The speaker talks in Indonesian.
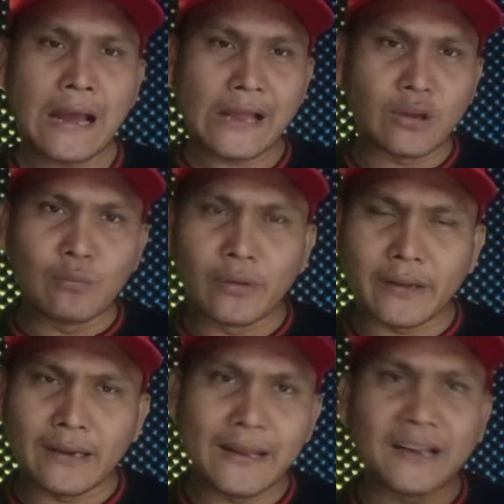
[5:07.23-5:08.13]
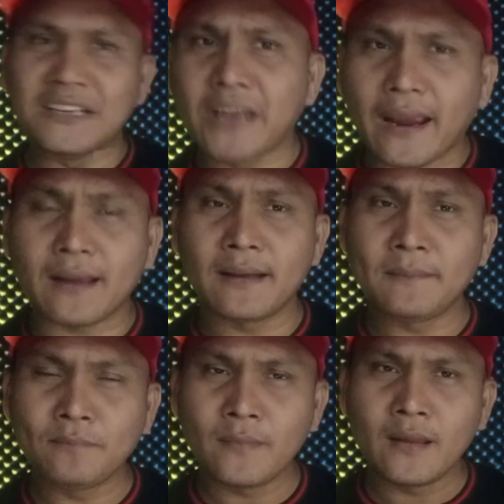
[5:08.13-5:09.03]
Atau mungkin dia reject.
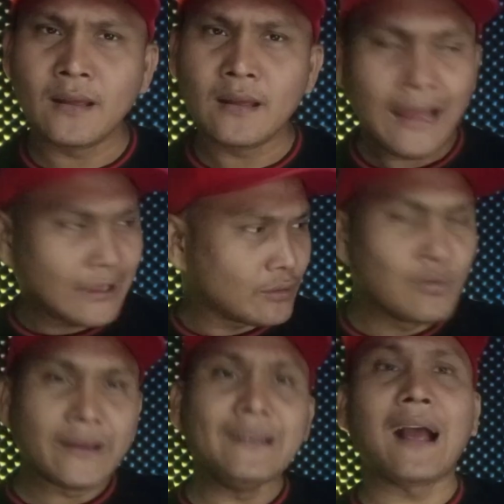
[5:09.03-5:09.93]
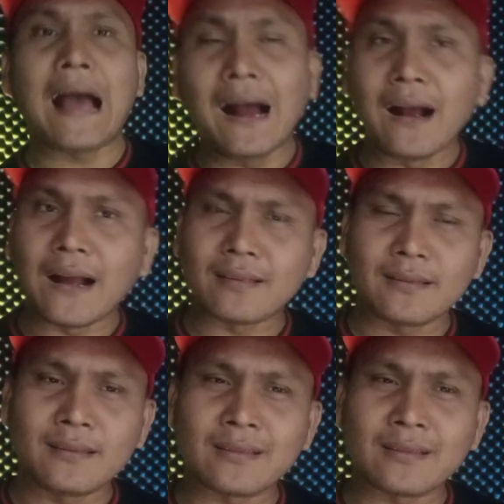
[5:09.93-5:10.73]
Atau mungkin dia nggak angkat.